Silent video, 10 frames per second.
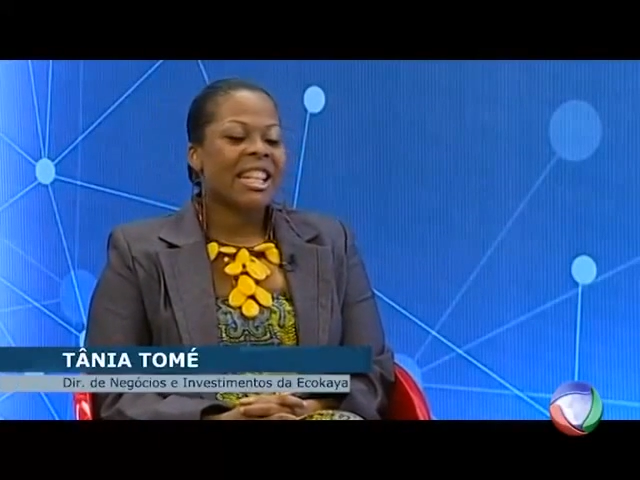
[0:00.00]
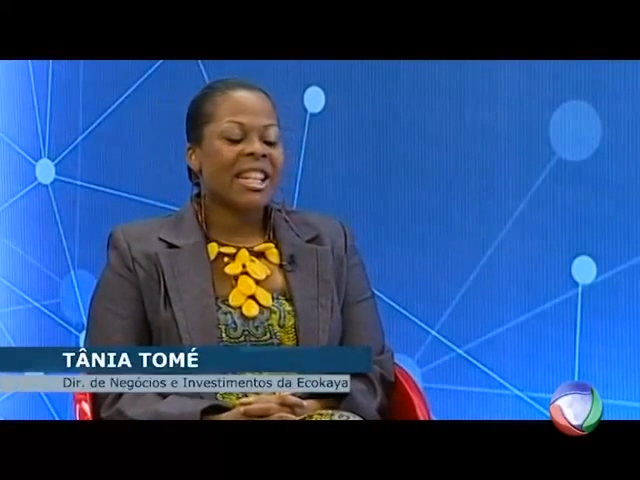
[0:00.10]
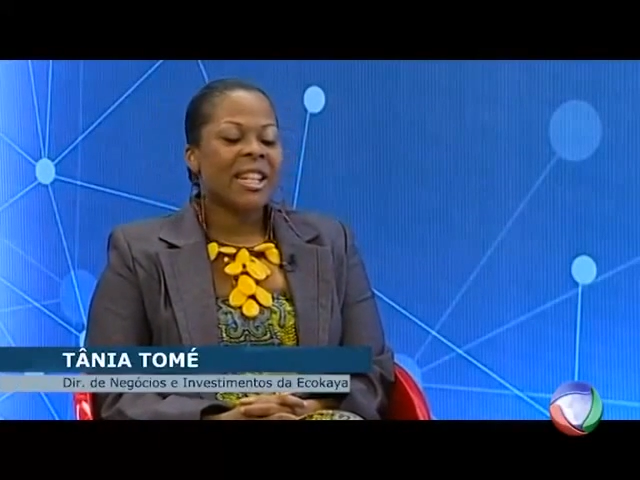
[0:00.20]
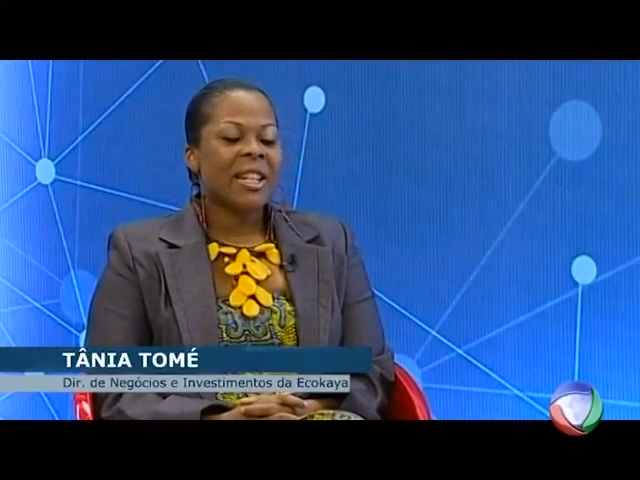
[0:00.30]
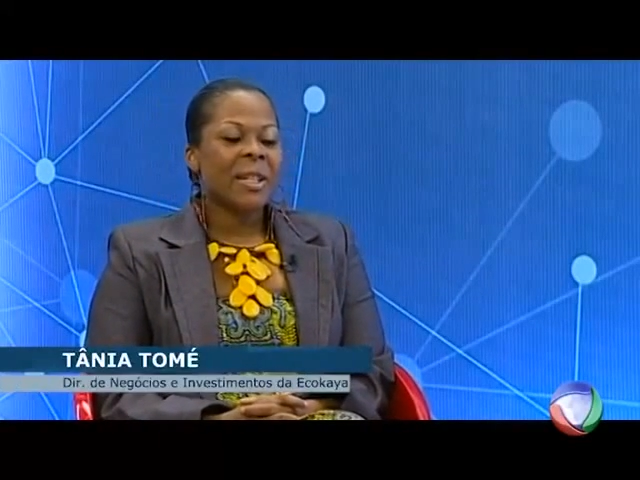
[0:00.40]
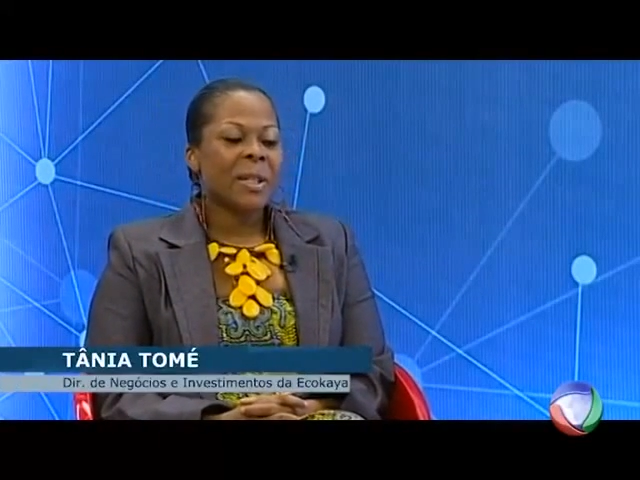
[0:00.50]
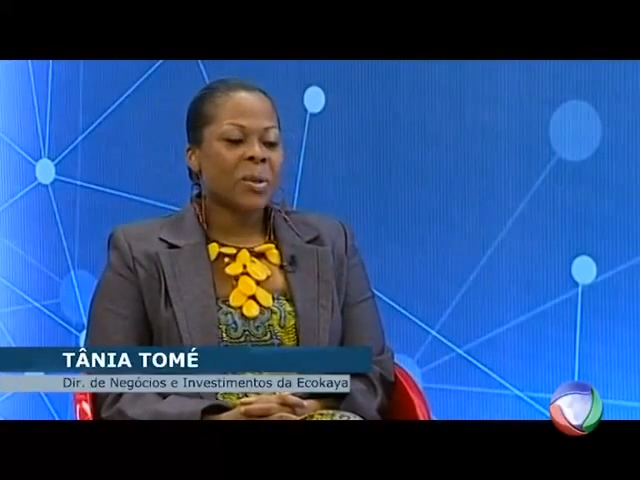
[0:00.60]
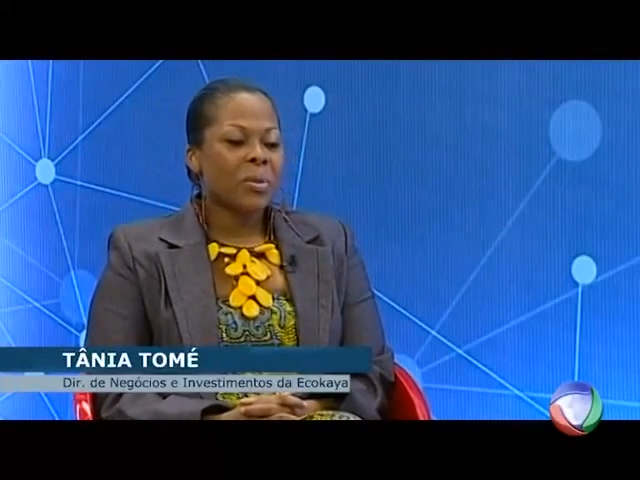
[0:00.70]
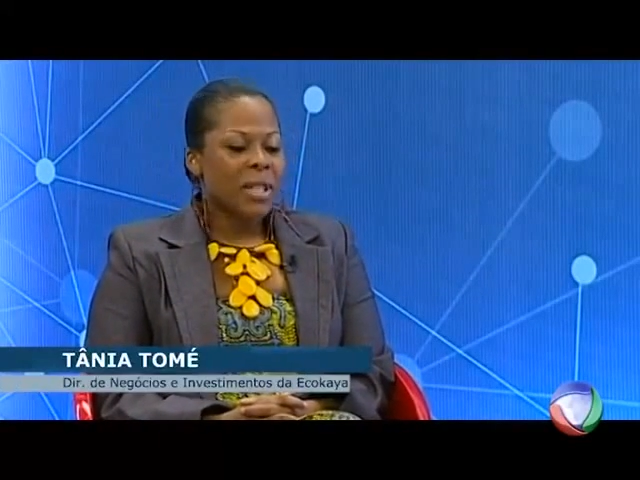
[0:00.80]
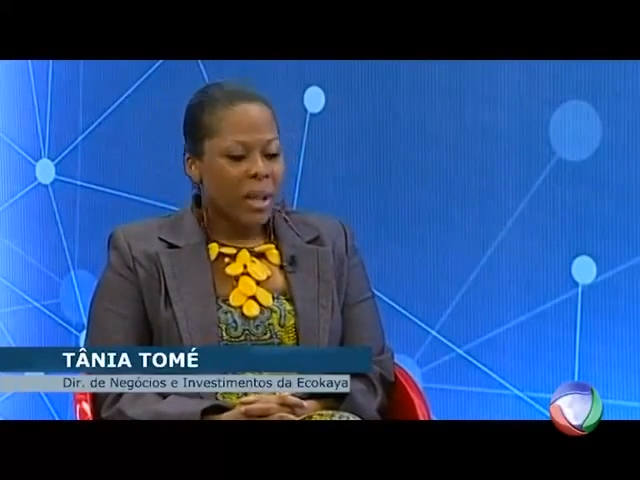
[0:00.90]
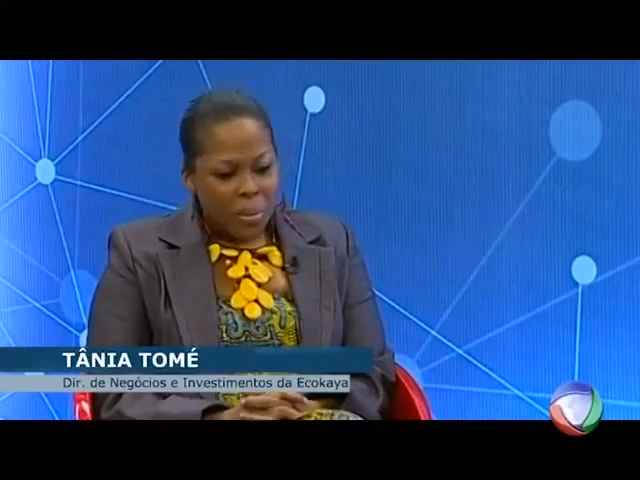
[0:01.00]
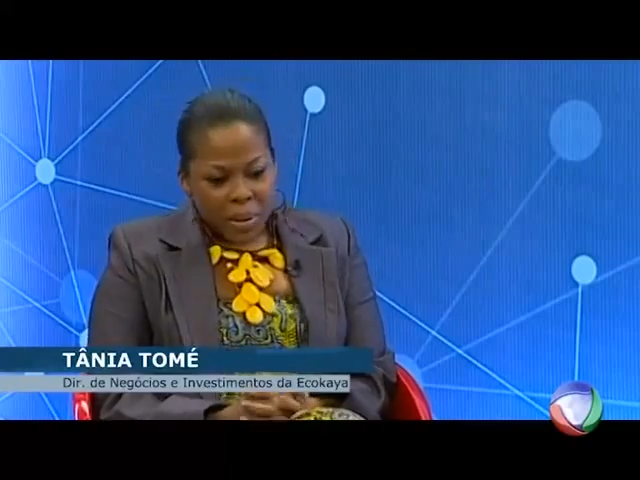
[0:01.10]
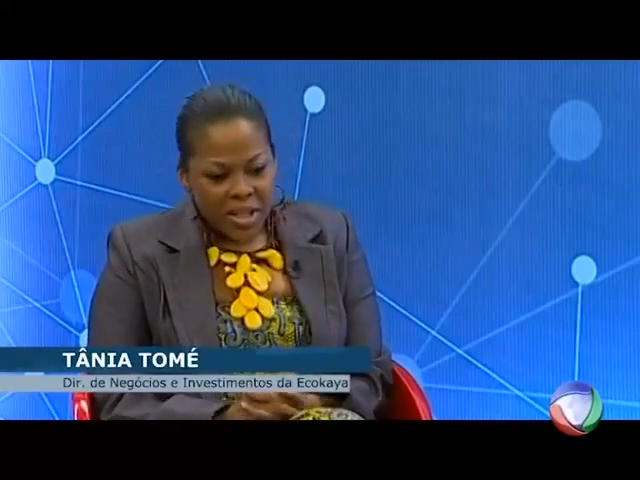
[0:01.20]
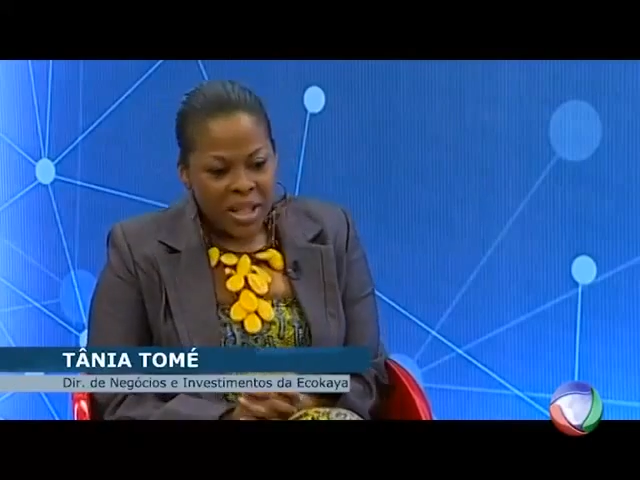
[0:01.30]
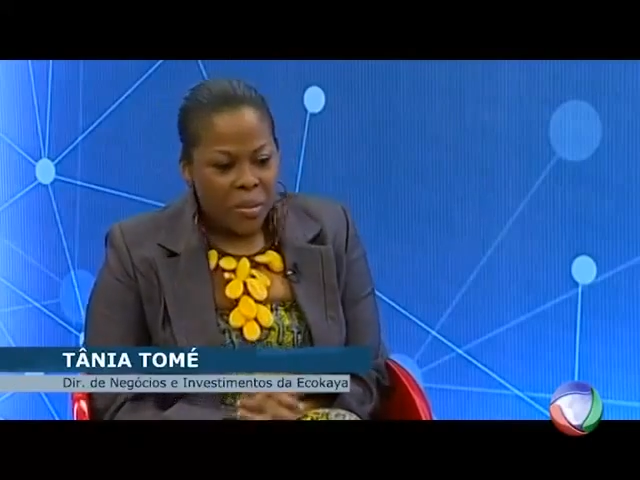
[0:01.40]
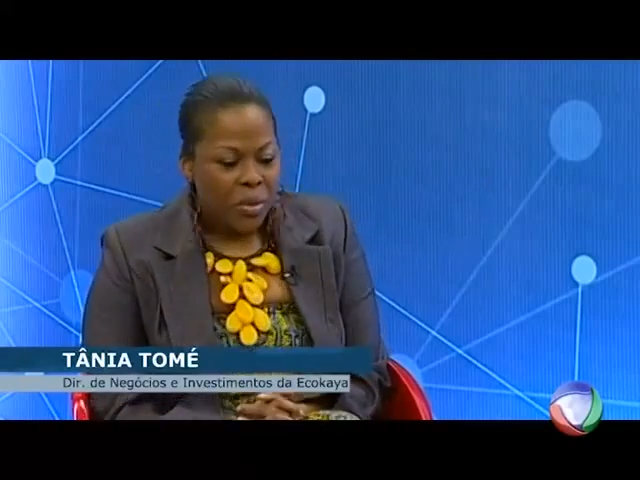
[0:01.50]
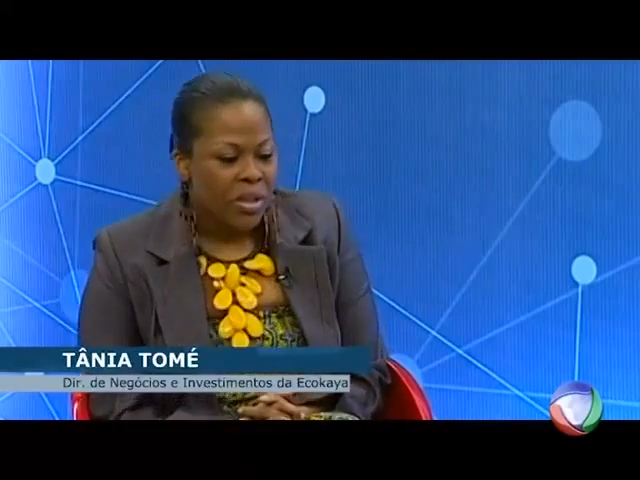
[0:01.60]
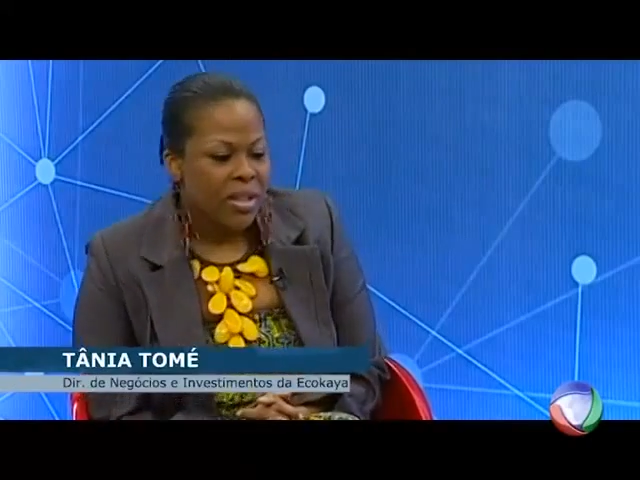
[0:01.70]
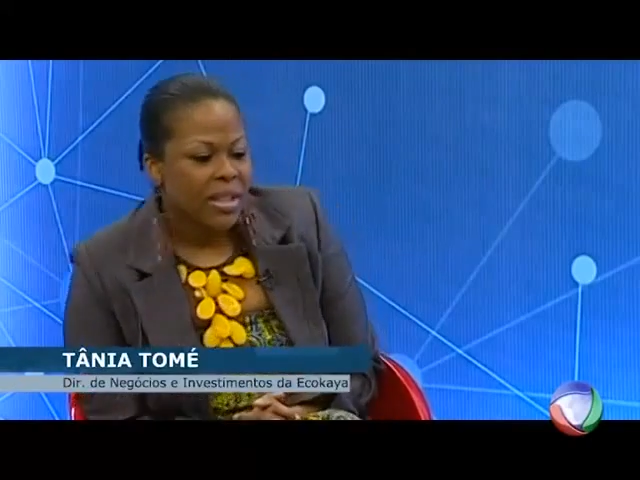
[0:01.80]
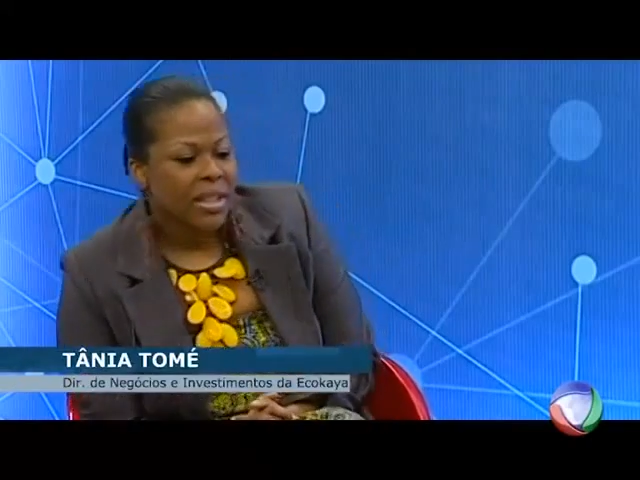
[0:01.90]
Ah, começar para já por
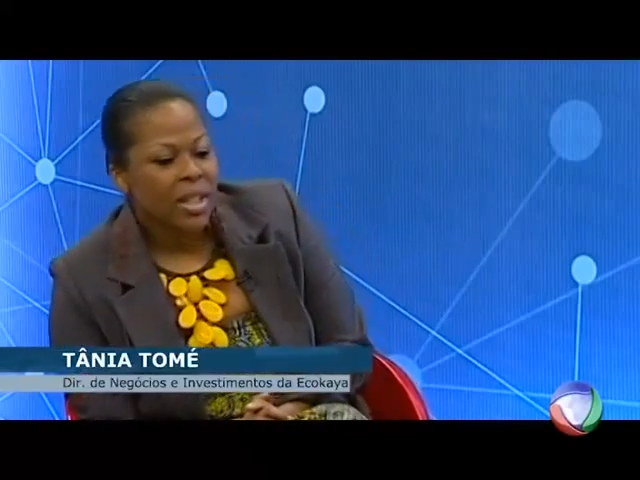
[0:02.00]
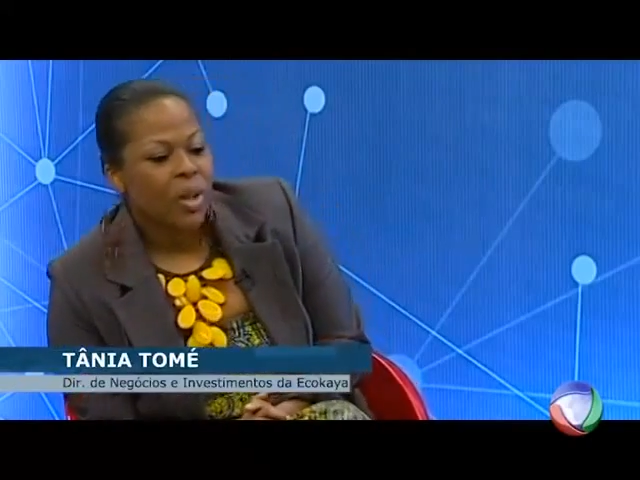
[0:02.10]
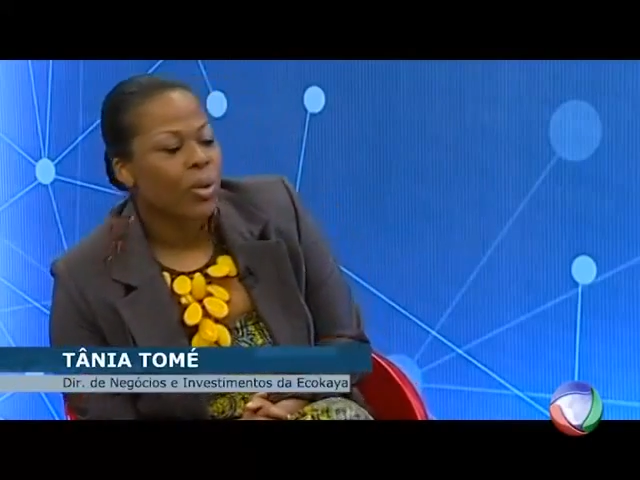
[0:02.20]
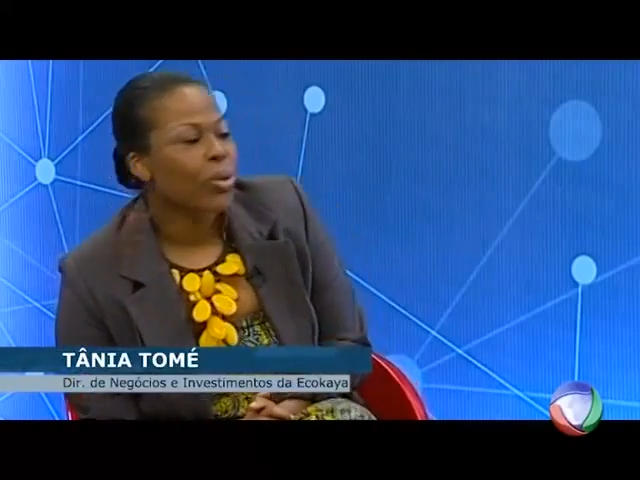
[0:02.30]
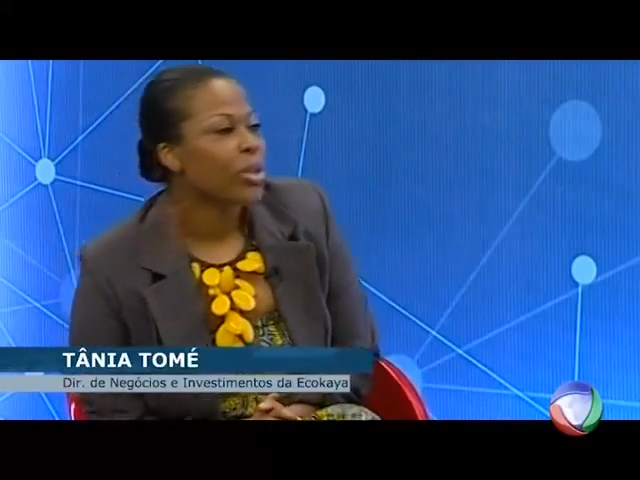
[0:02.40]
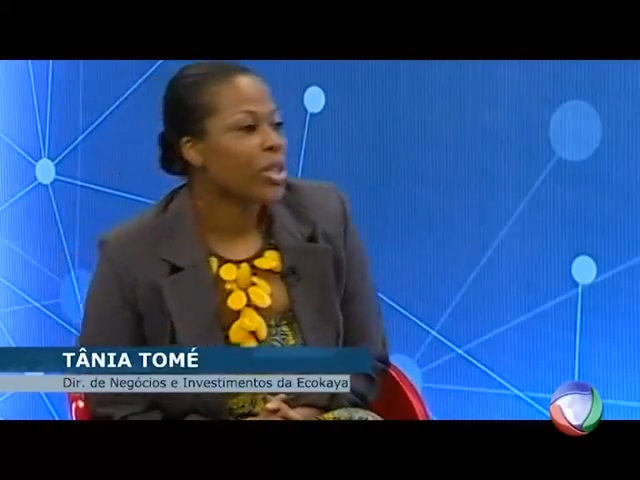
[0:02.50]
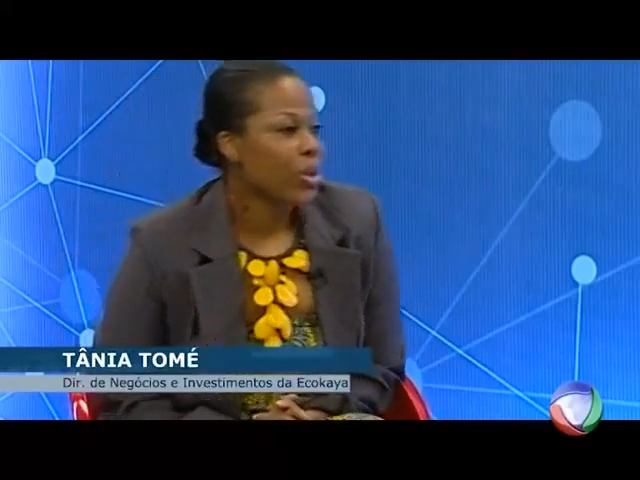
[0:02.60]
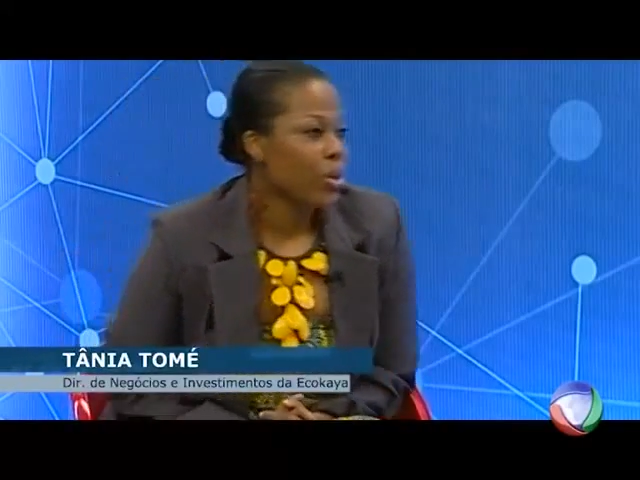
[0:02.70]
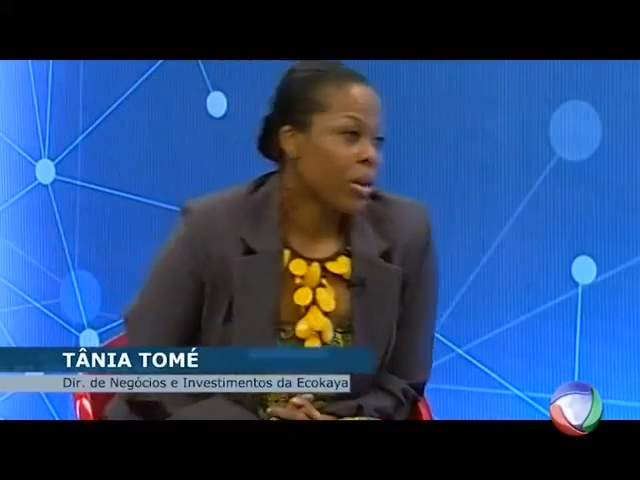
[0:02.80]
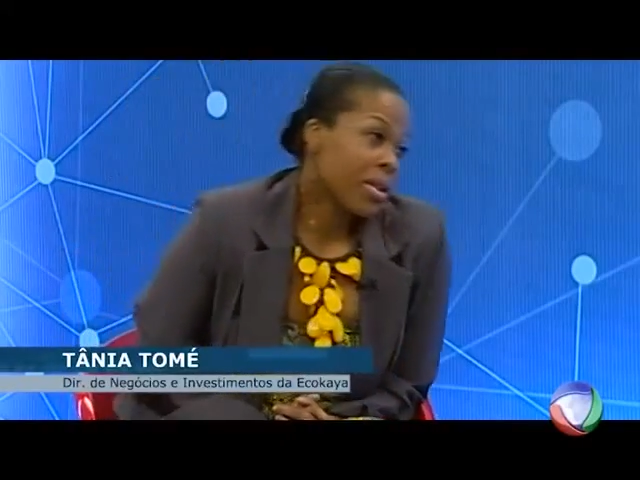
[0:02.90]
dizer que ao longo destes